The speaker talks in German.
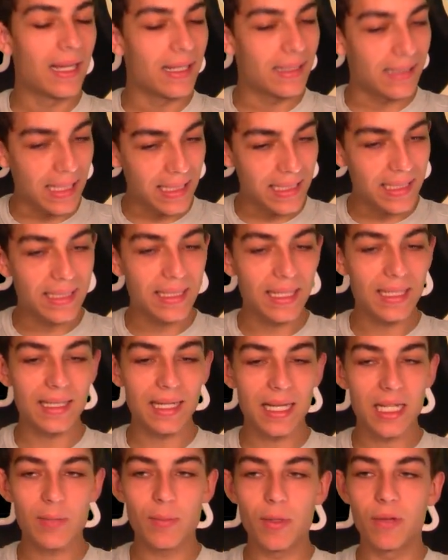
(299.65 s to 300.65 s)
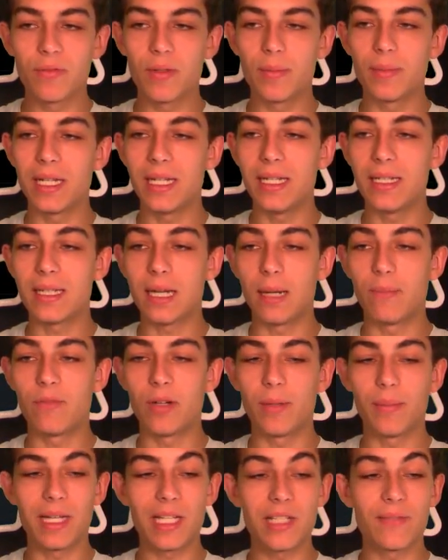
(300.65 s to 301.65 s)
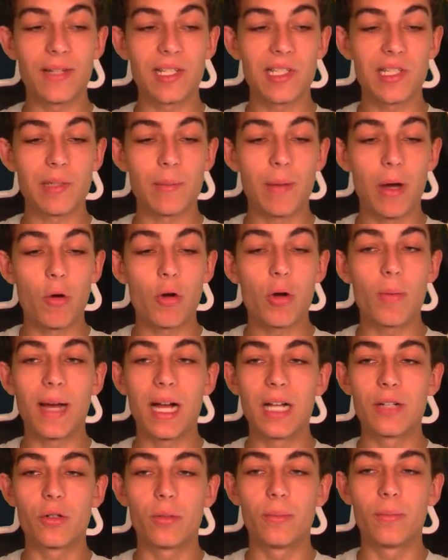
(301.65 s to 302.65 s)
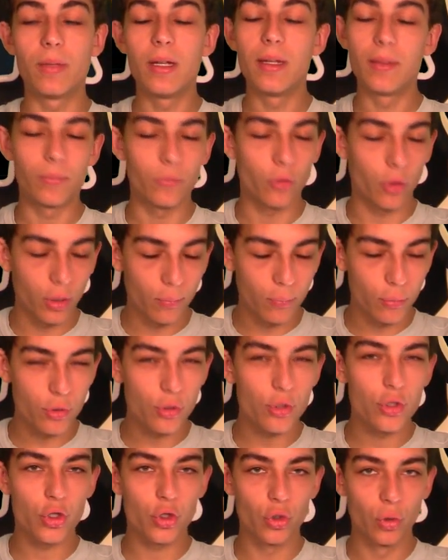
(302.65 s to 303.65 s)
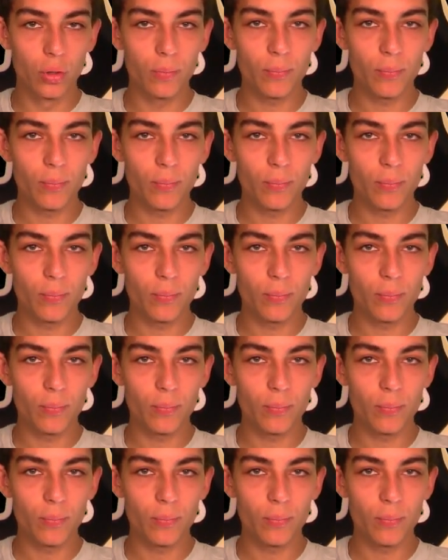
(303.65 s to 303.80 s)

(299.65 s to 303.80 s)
Das ist jetzt erstmal auf dem Daily Timeframe das, was ich im Auge behalte, um neue Positionen